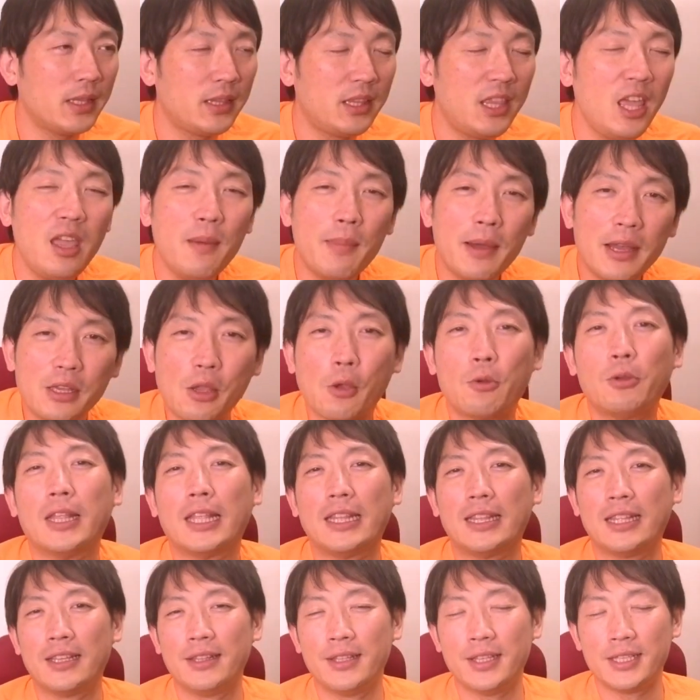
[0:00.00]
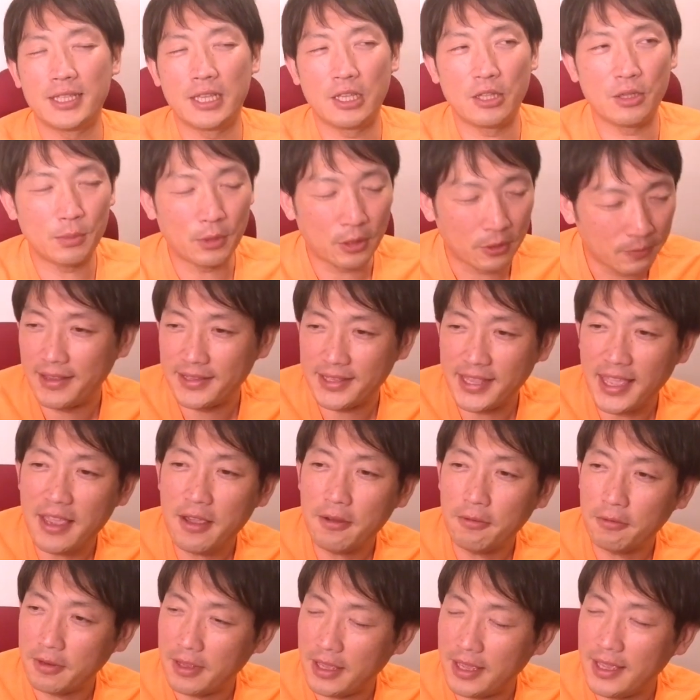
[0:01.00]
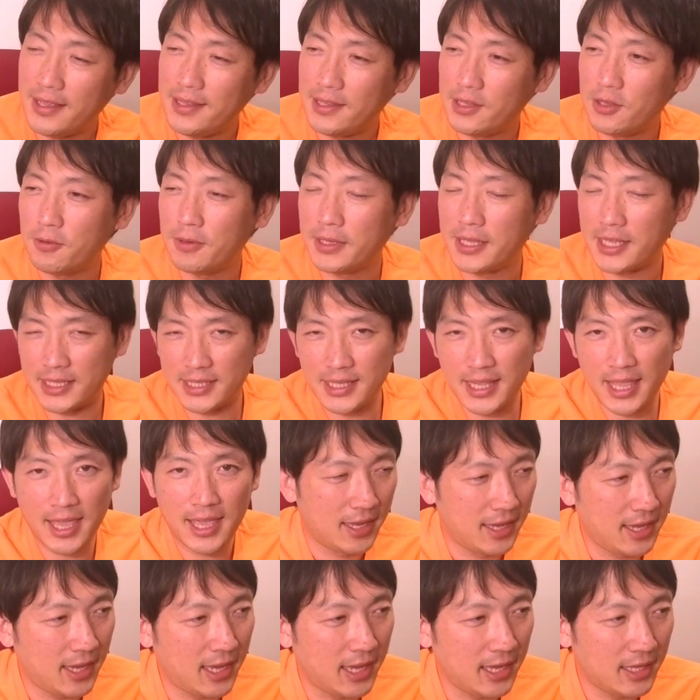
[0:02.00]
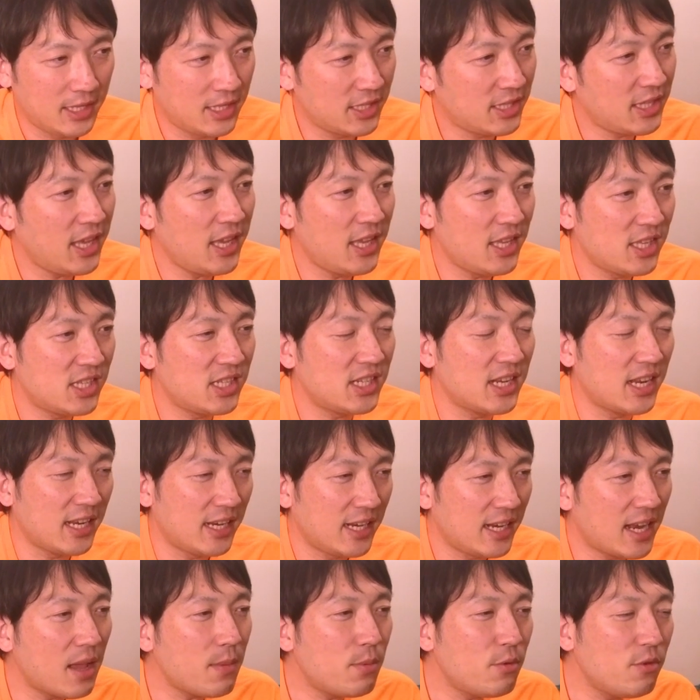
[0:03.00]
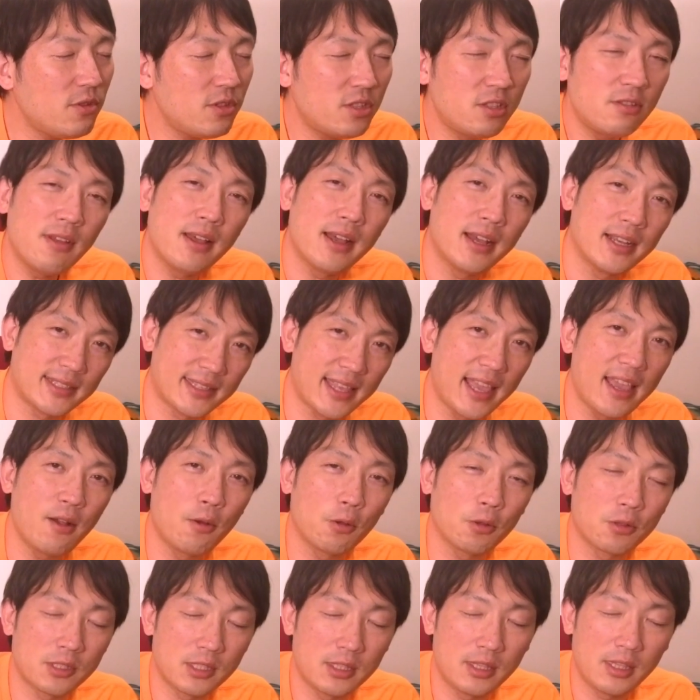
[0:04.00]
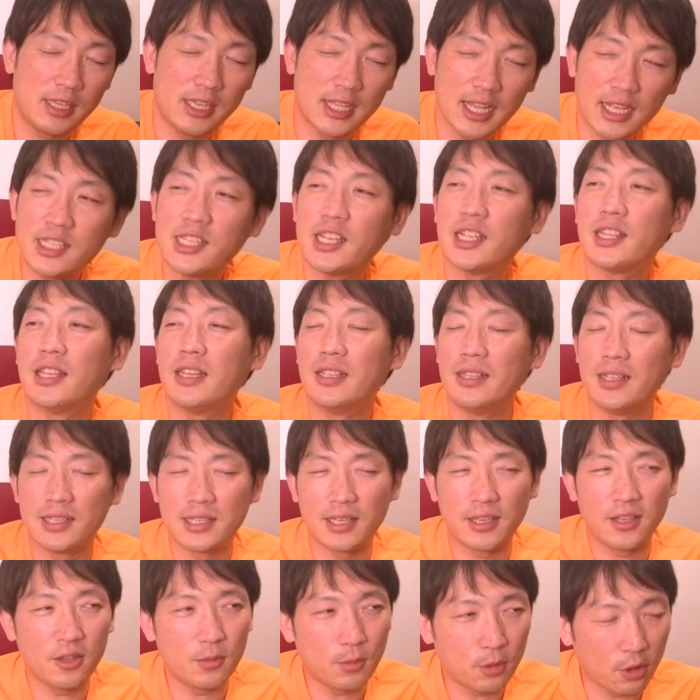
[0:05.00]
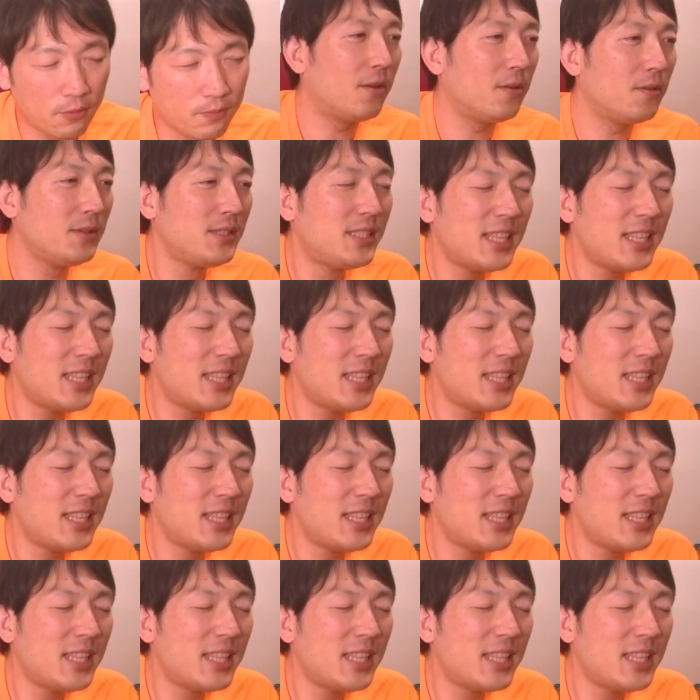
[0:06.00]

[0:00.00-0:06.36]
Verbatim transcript: 定番曲だったんですけども、最後の演奏はですね、2001年11ツアーが最後になっちゃったんですけども、